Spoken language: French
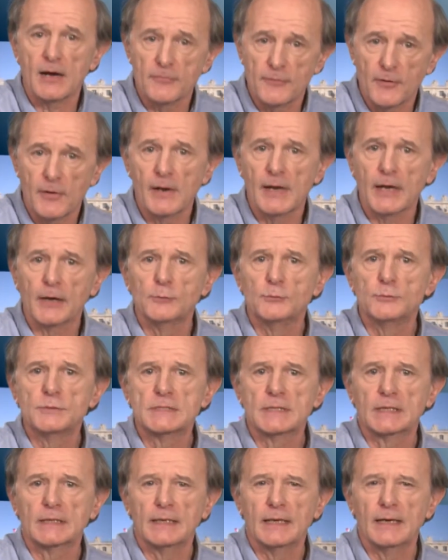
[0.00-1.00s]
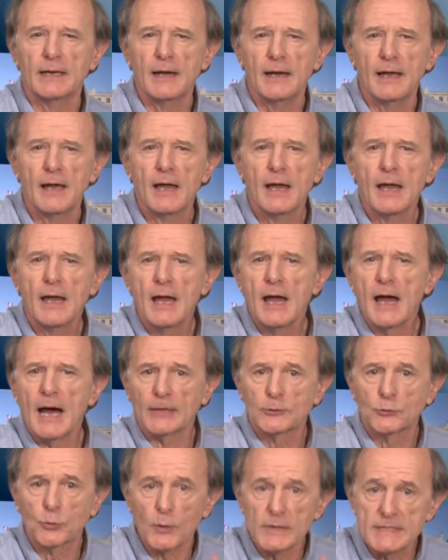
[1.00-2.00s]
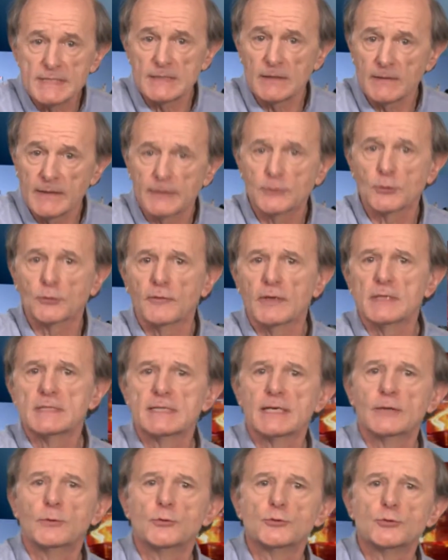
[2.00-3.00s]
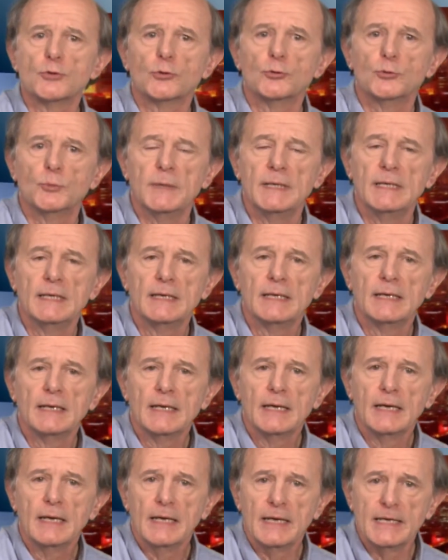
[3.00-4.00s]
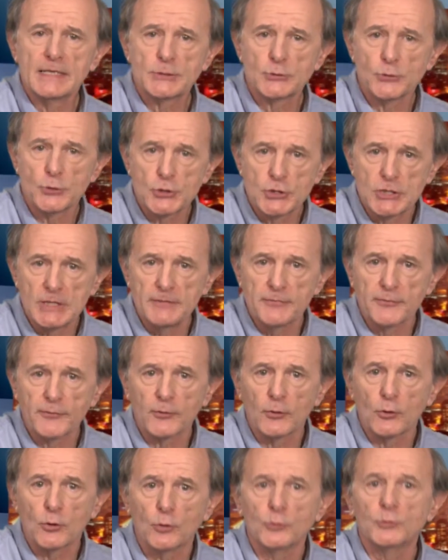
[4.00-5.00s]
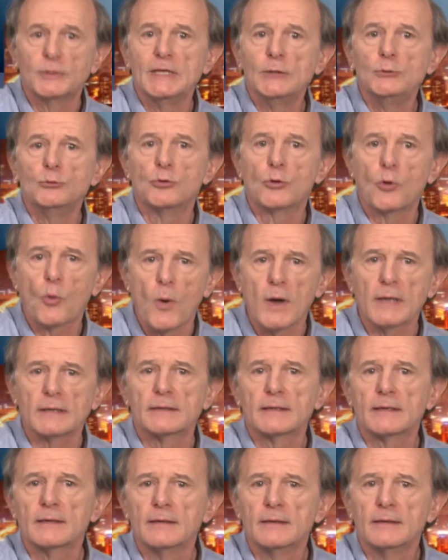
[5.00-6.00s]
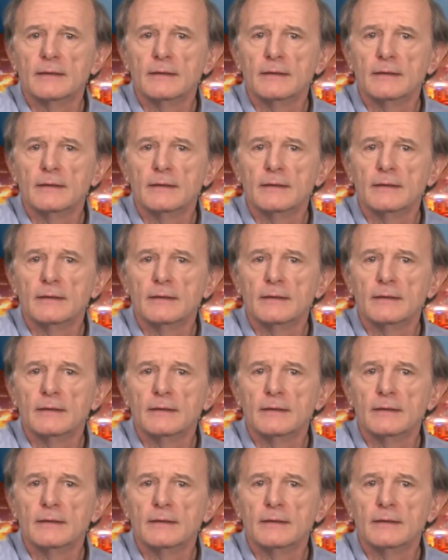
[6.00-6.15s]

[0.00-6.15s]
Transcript: avant l'ère industrielle à 385 aujourd'hui et ce chiffre continue de croître.